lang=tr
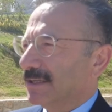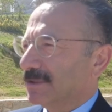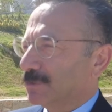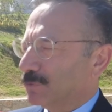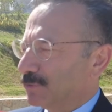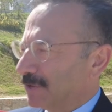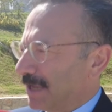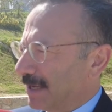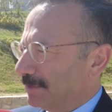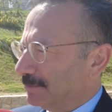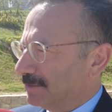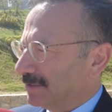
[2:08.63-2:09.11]

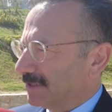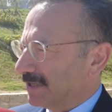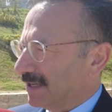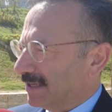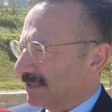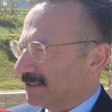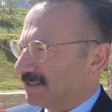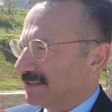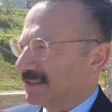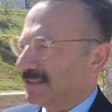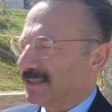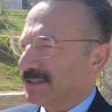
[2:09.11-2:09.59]
Güzel bir
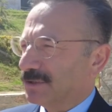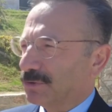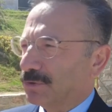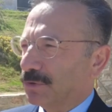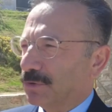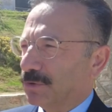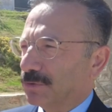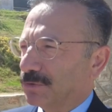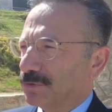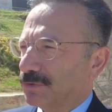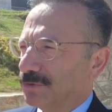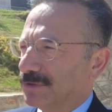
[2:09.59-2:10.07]
etkinlik
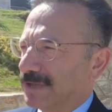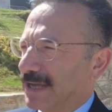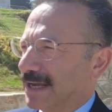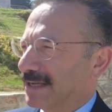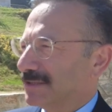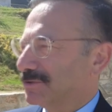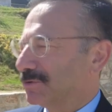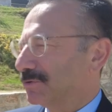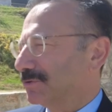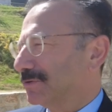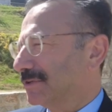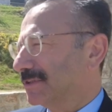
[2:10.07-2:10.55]
oldu.
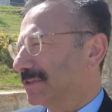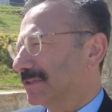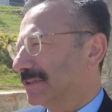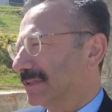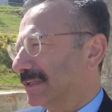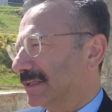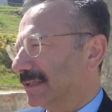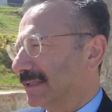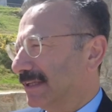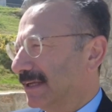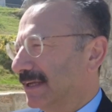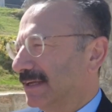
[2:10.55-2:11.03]
Daha
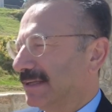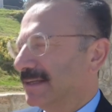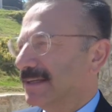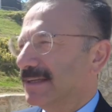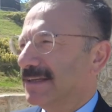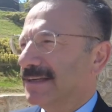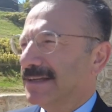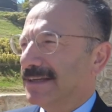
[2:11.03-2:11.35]
sonrasında da